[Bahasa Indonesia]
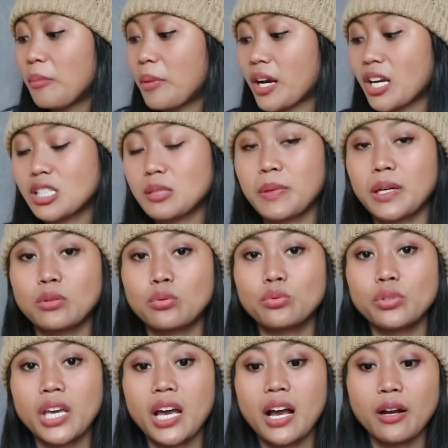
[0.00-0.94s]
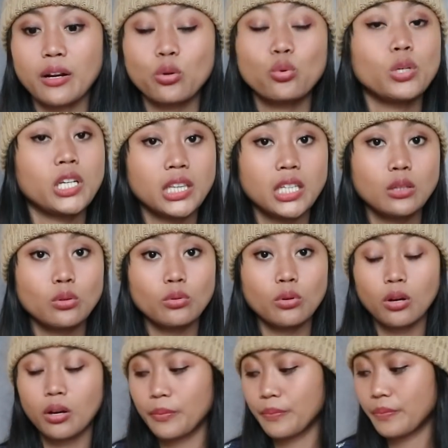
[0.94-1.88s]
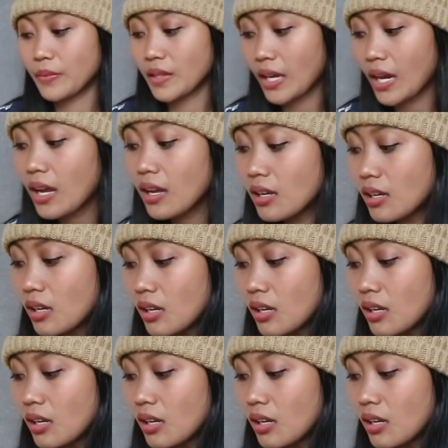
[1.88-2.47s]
pakai sepatu yang kulit gitu loh ya